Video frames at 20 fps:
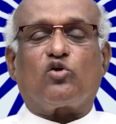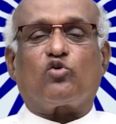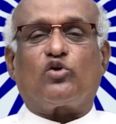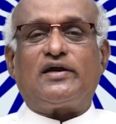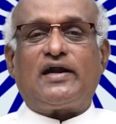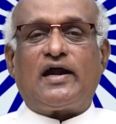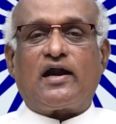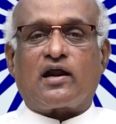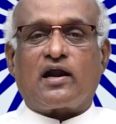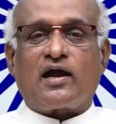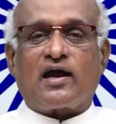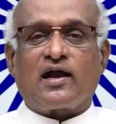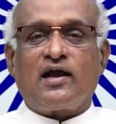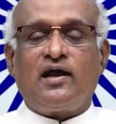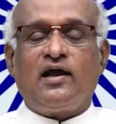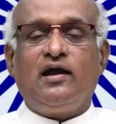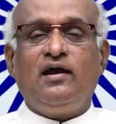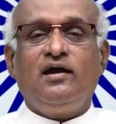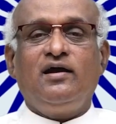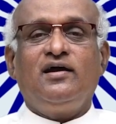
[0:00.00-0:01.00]
கொண்டாடுறாங்க
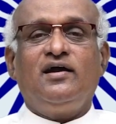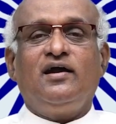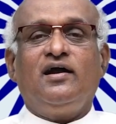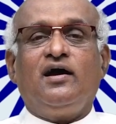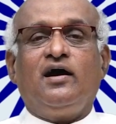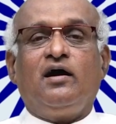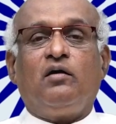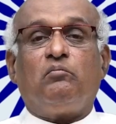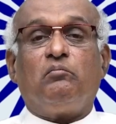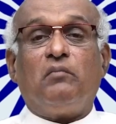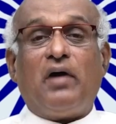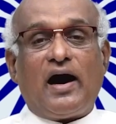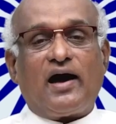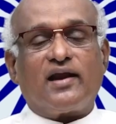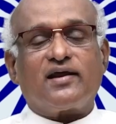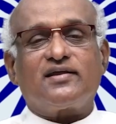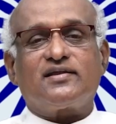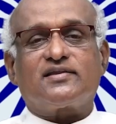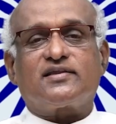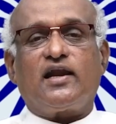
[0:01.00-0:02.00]

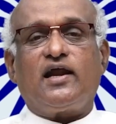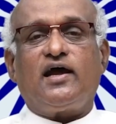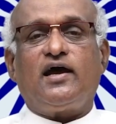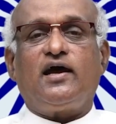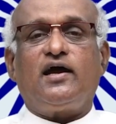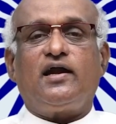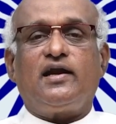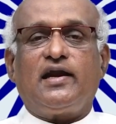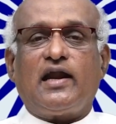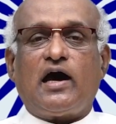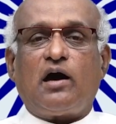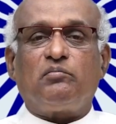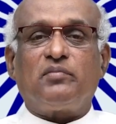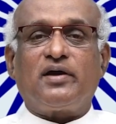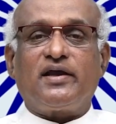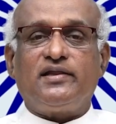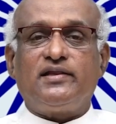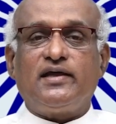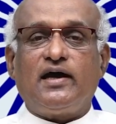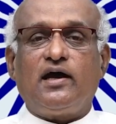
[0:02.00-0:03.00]
பாரதத்தில் நாம்
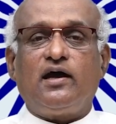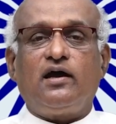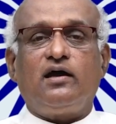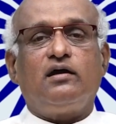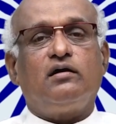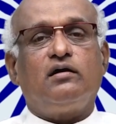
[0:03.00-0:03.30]
இதை